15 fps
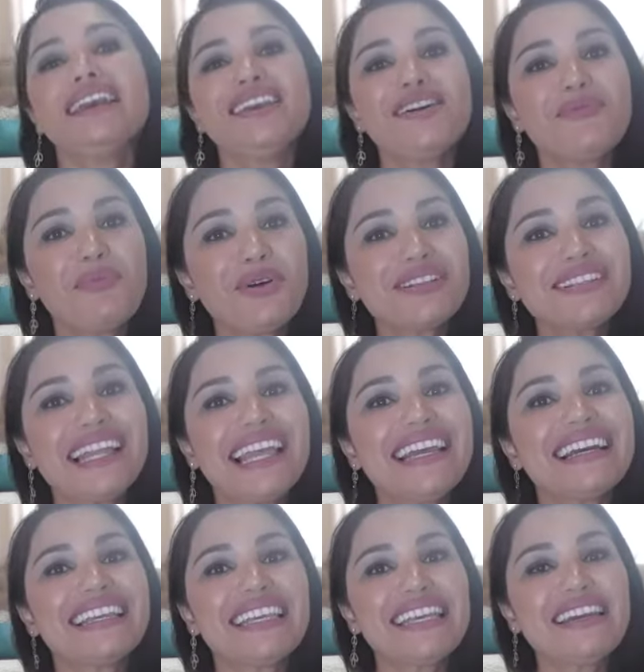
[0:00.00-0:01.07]
E eu
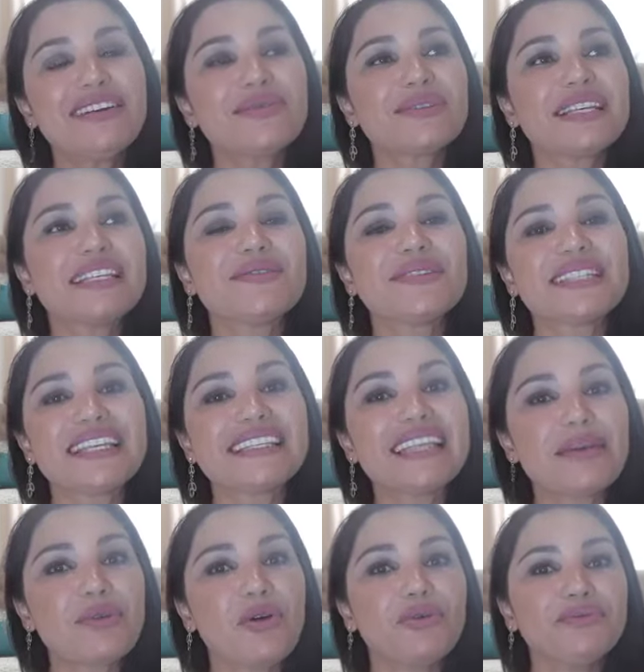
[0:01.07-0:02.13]
postei aqui, eu não sei se vocês
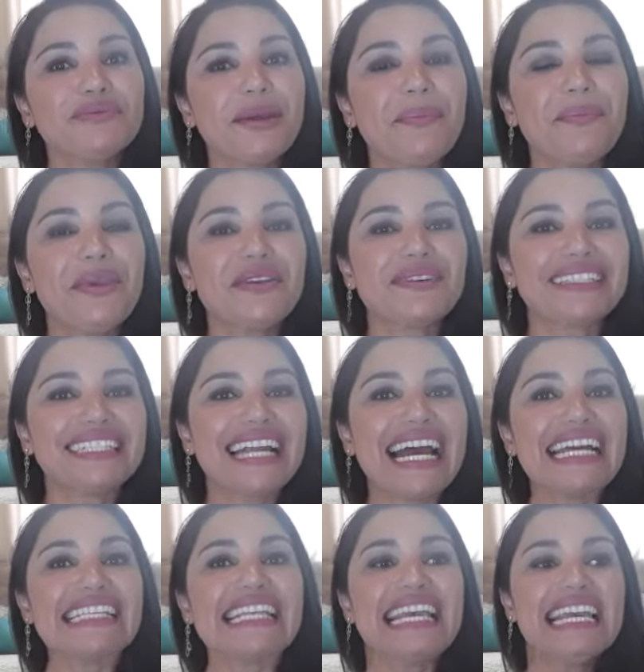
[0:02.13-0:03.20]
lembram algum tempinho
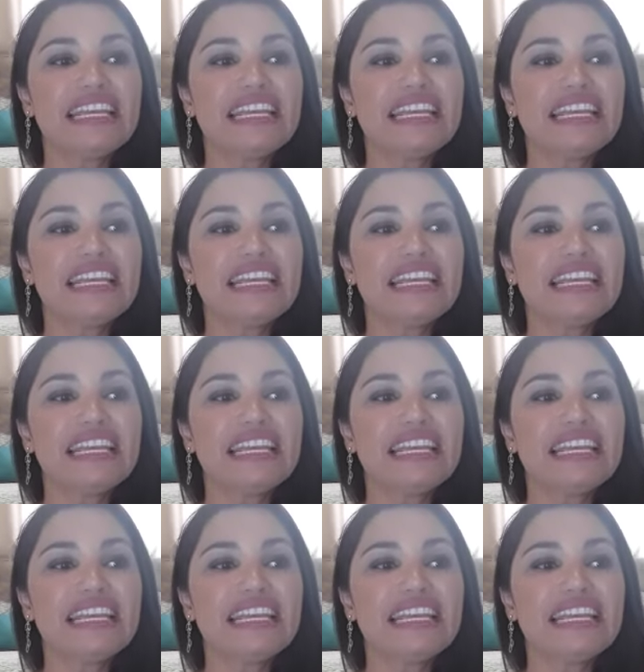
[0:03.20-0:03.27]
atrás,